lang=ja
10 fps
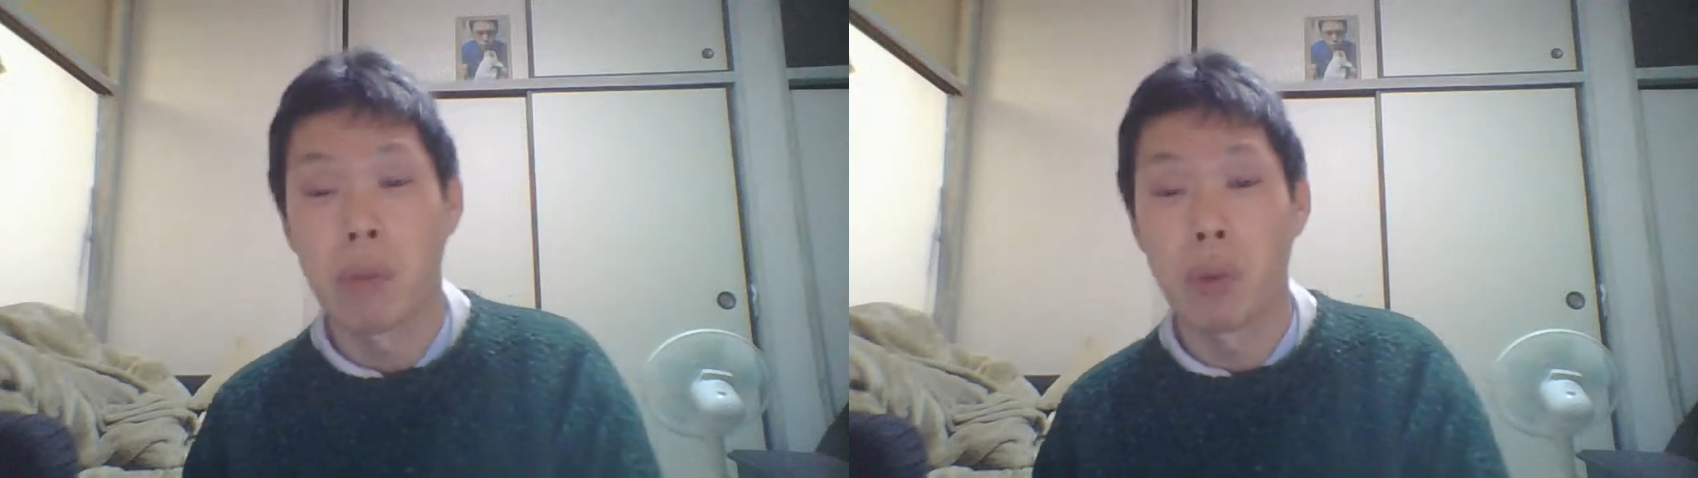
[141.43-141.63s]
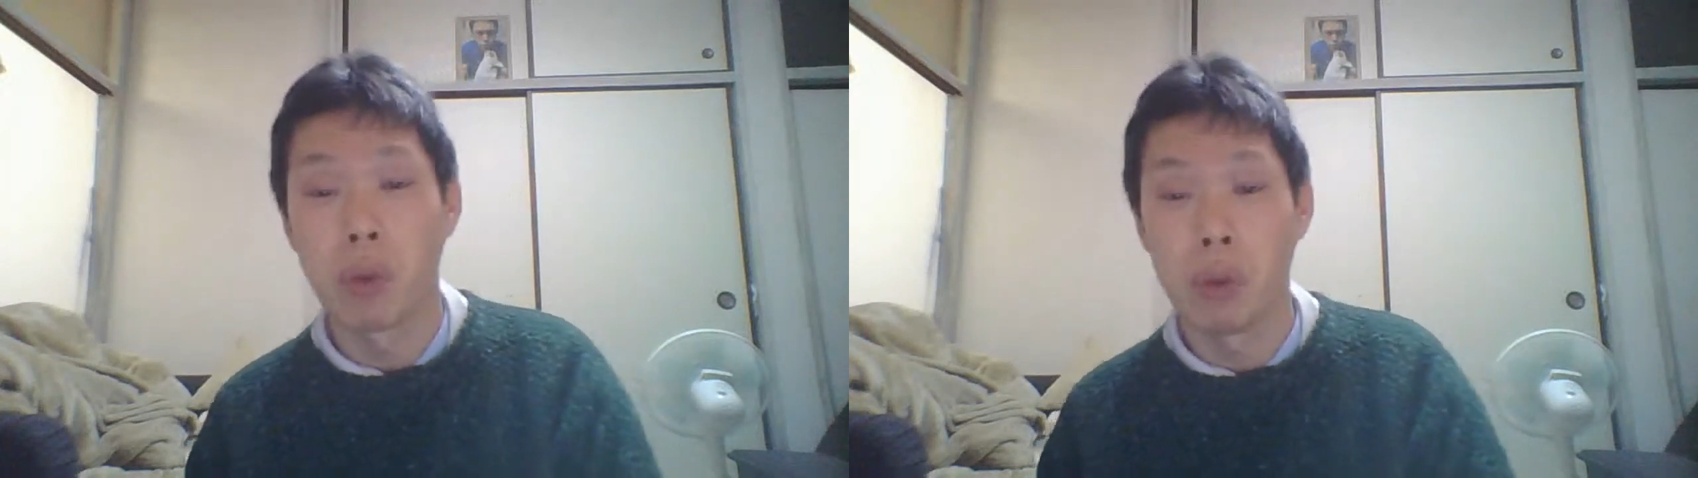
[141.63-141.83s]

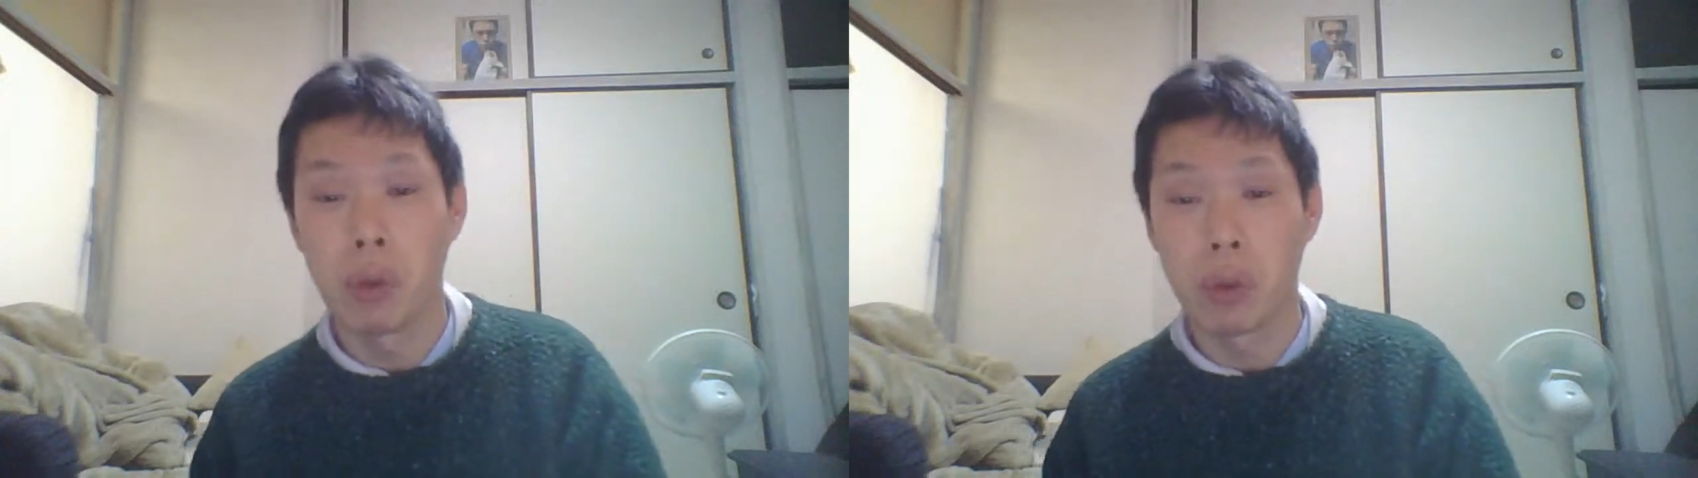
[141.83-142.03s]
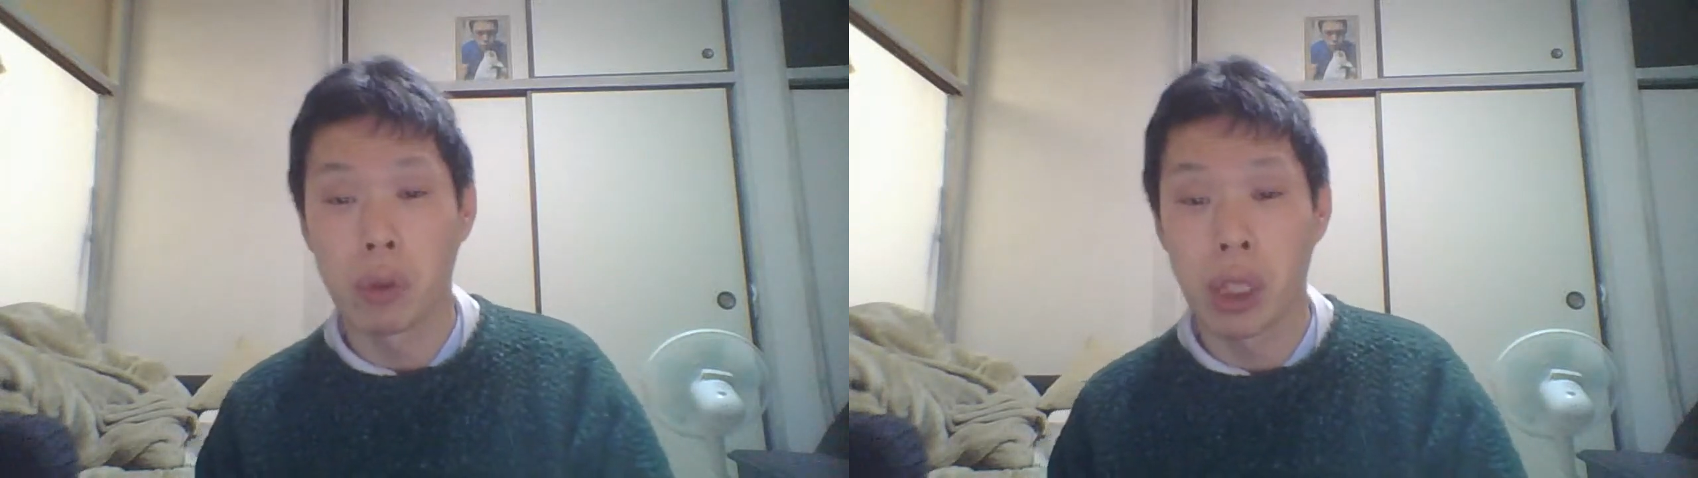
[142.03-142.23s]
物
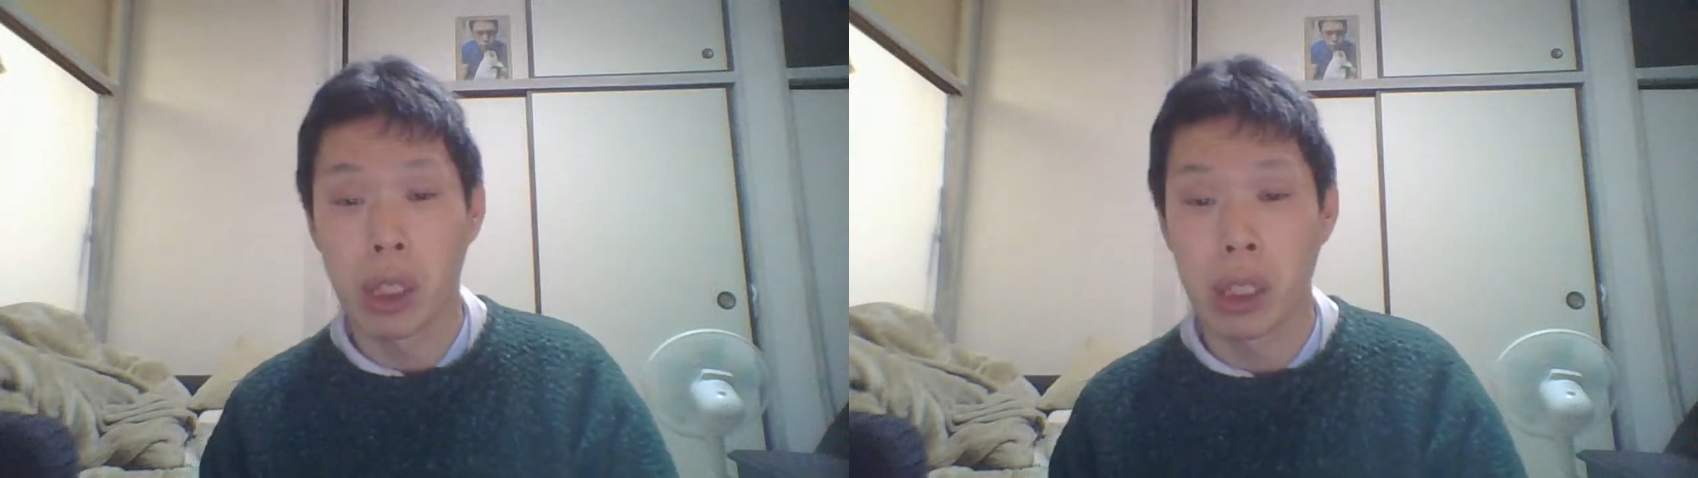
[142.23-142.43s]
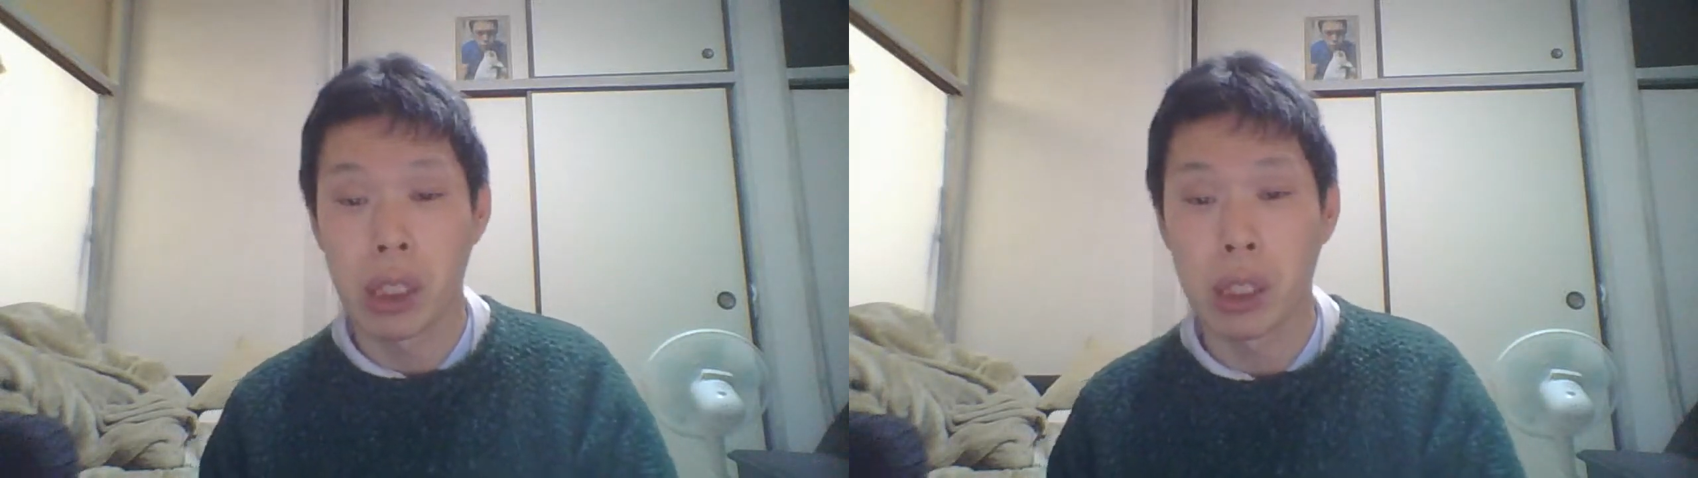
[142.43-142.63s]
事をね、
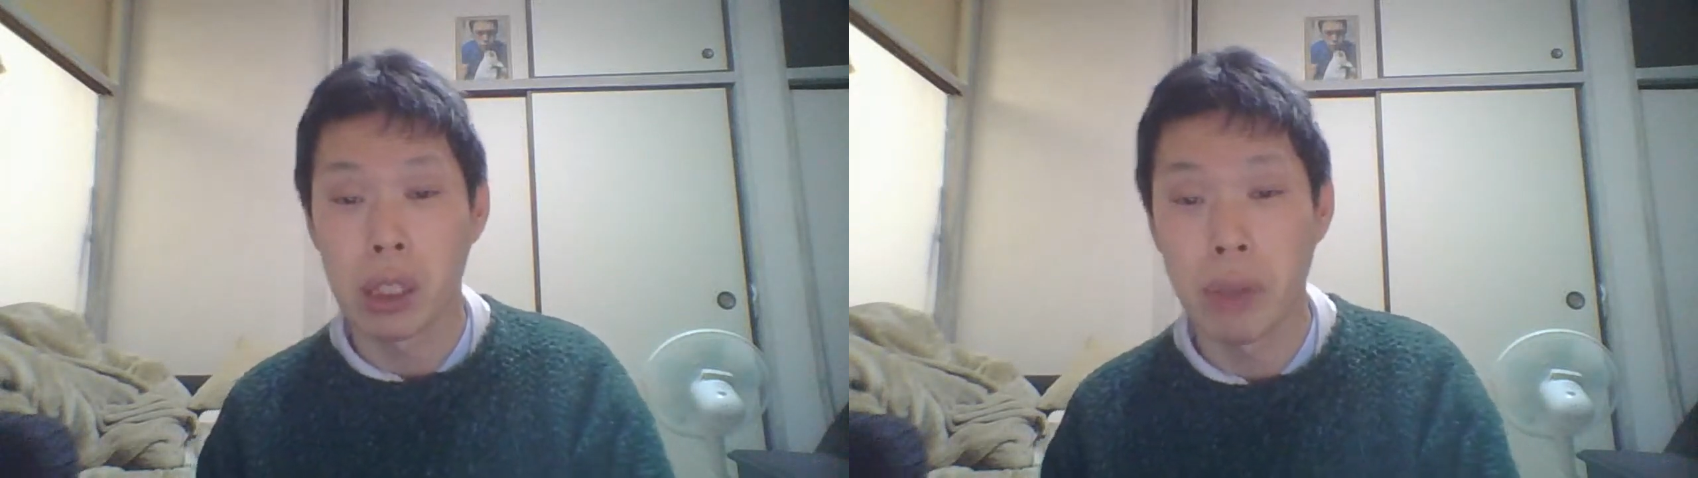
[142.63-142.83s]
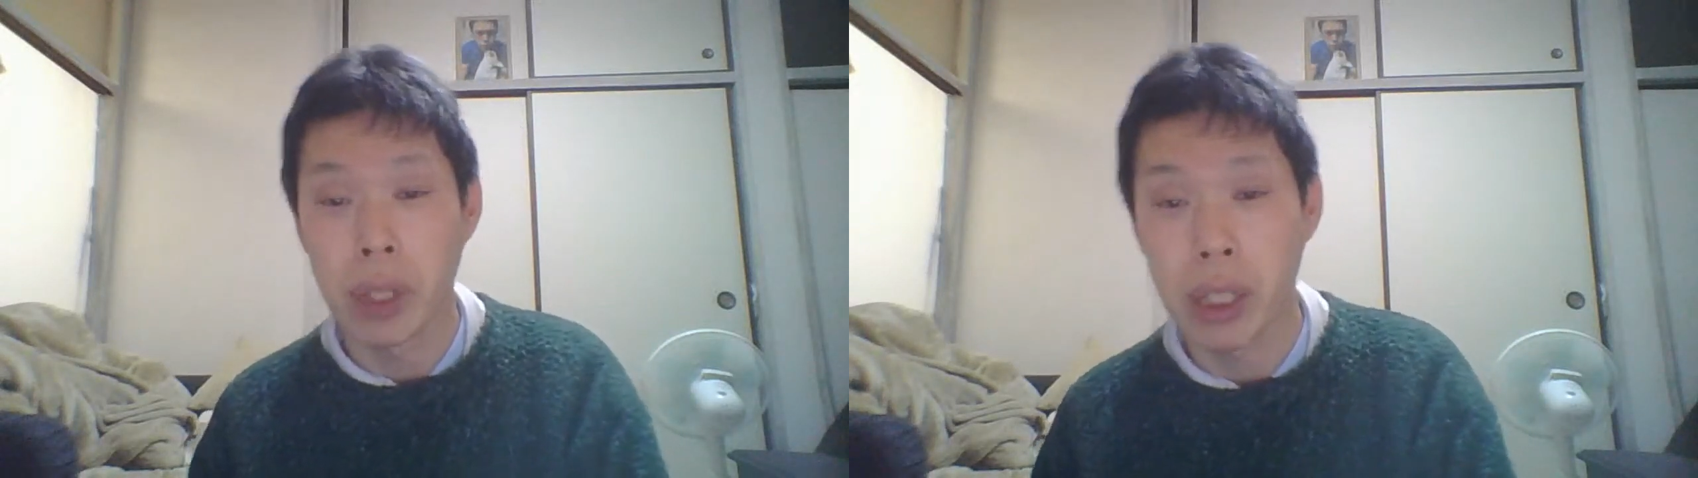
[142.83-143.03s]
えー、
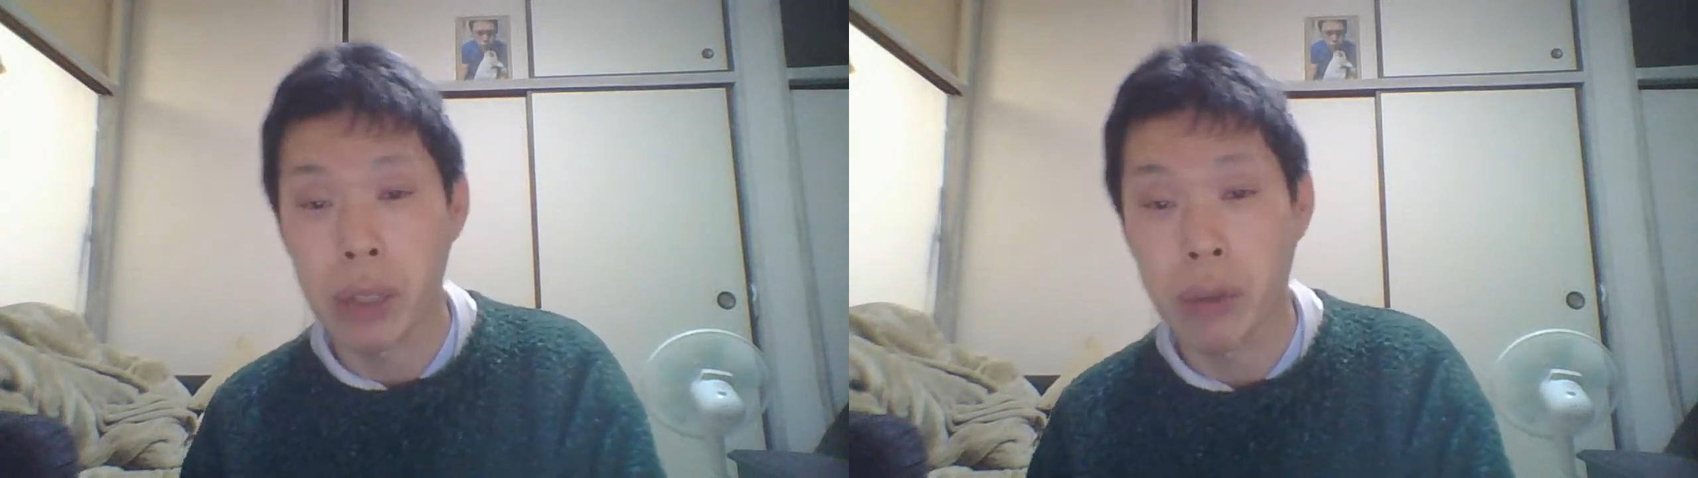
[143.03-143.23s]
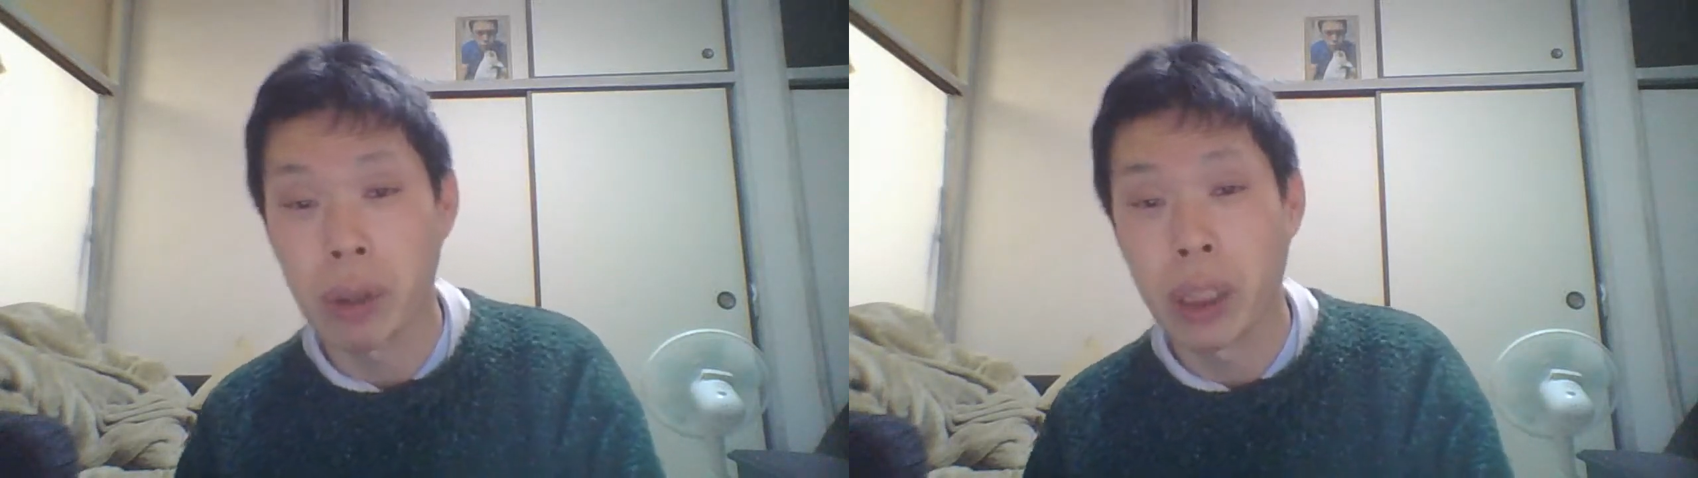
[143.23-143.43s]
進めて
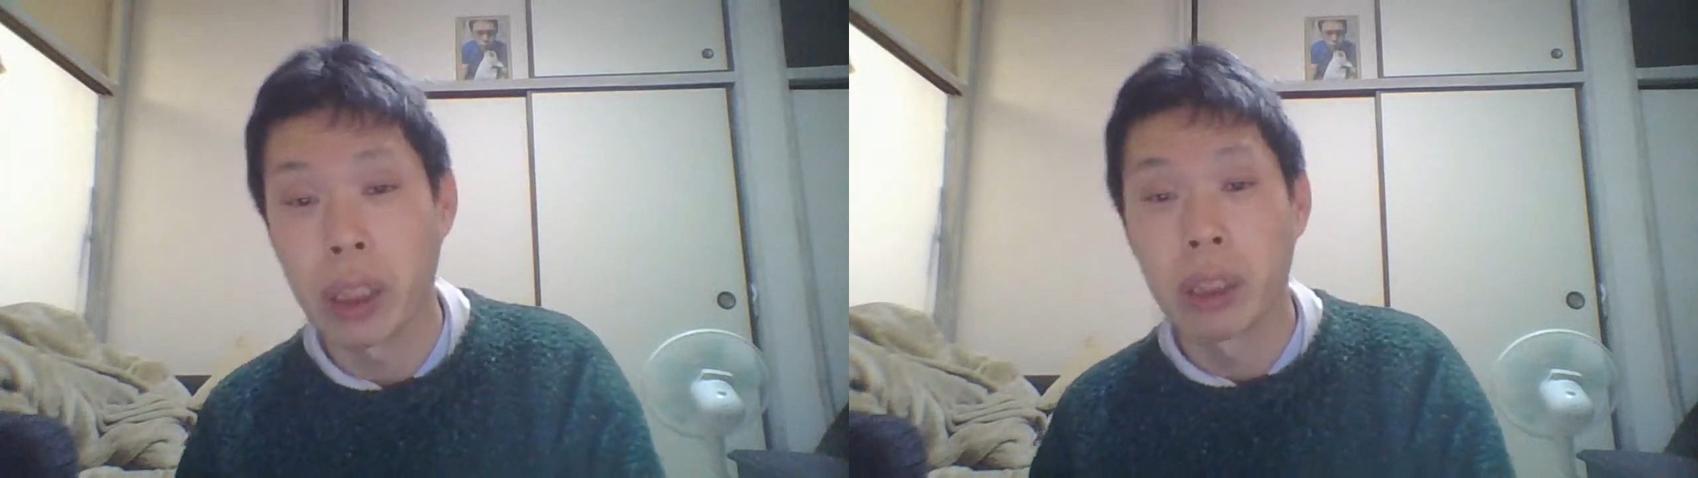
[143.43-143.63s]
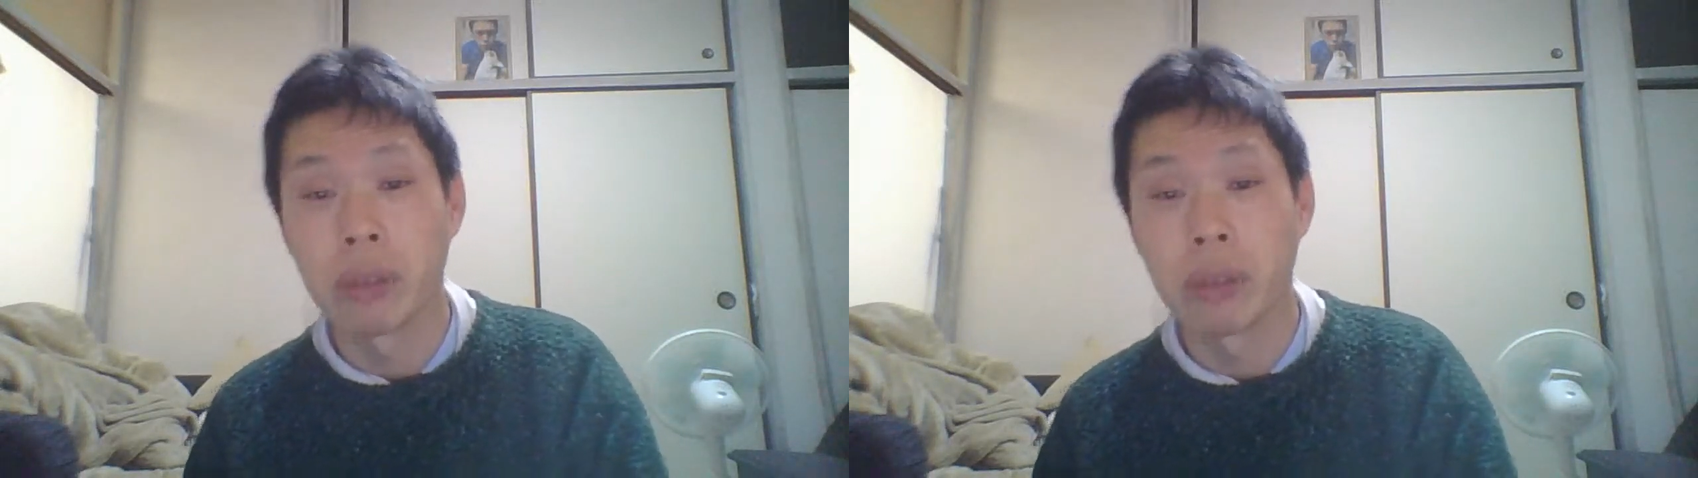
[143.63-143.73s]
しまうね、